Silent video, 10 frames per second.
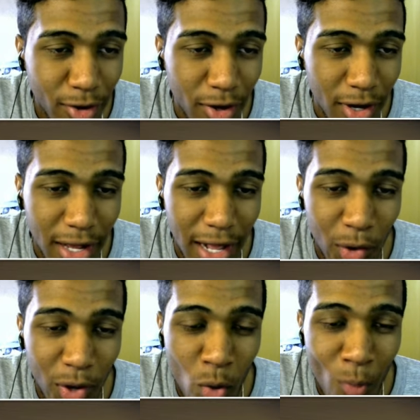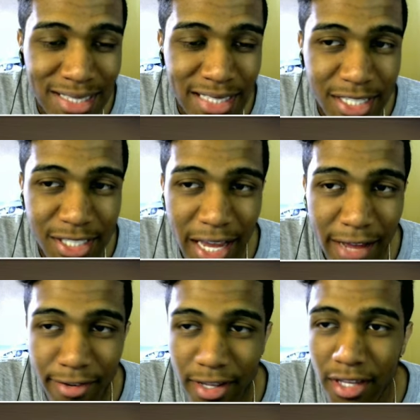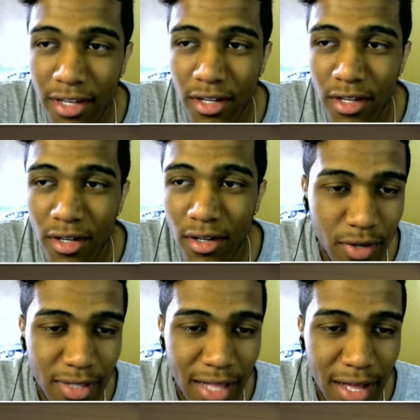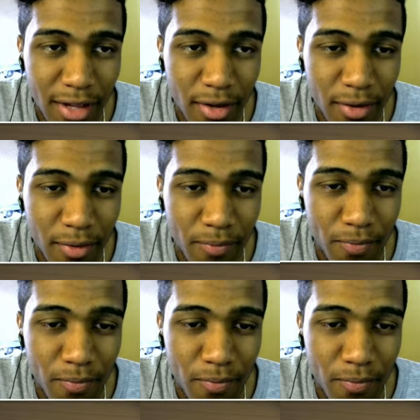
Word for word: Aí, ó. Agora um Masterchef aqui. Vamos lá.